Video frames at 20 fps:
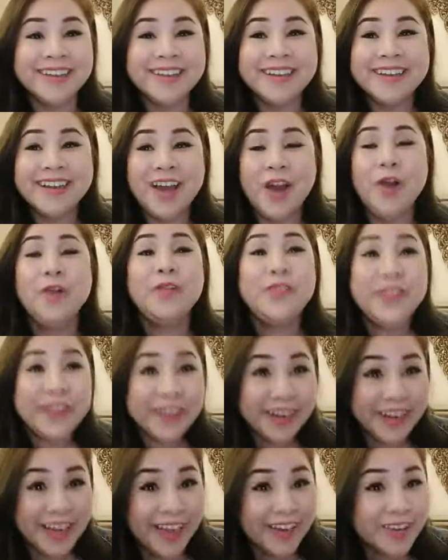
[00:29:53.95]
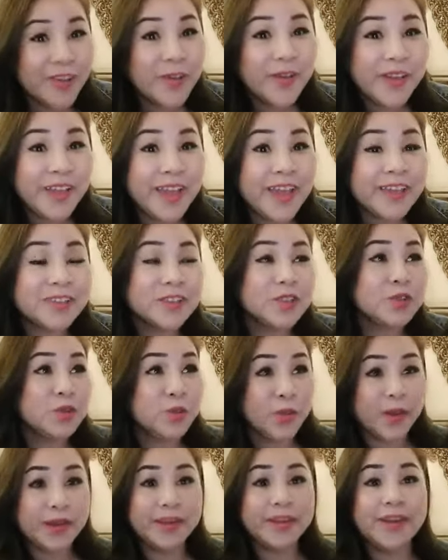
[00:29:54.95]
เขาฝึกเลี้ยงนกเอี้ยง จนทุ
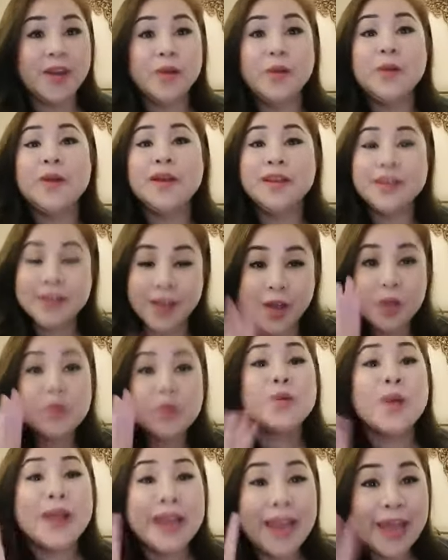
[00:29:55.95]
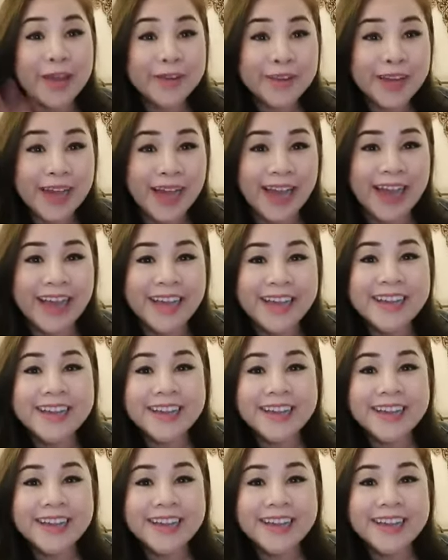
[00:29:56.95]
กวันนี้เขาเขารวยแล้วนะคะ